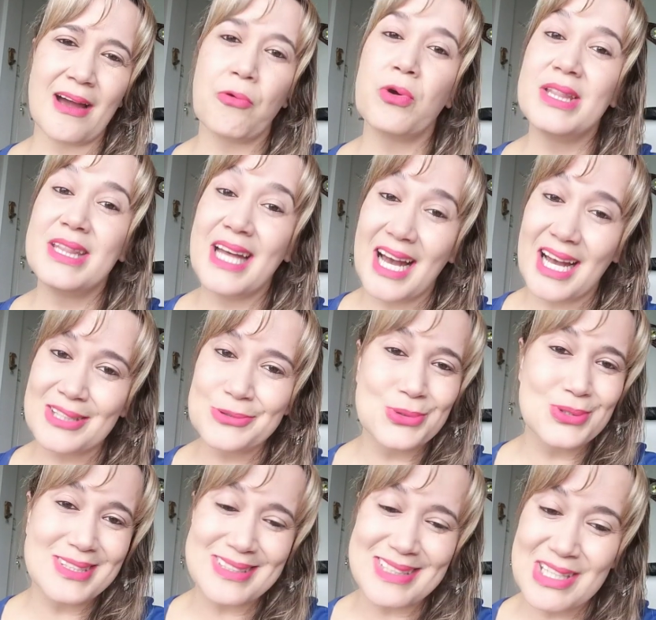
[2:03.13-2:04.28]
a cuidar do
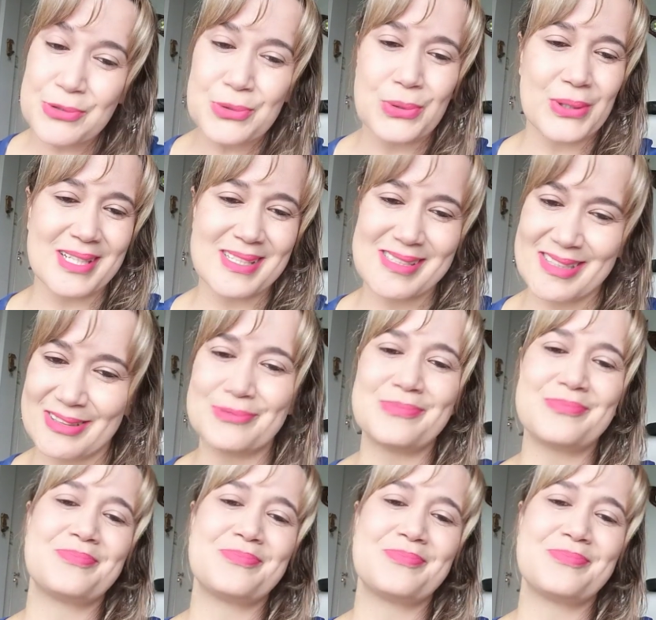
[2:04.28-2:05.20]
seu coração.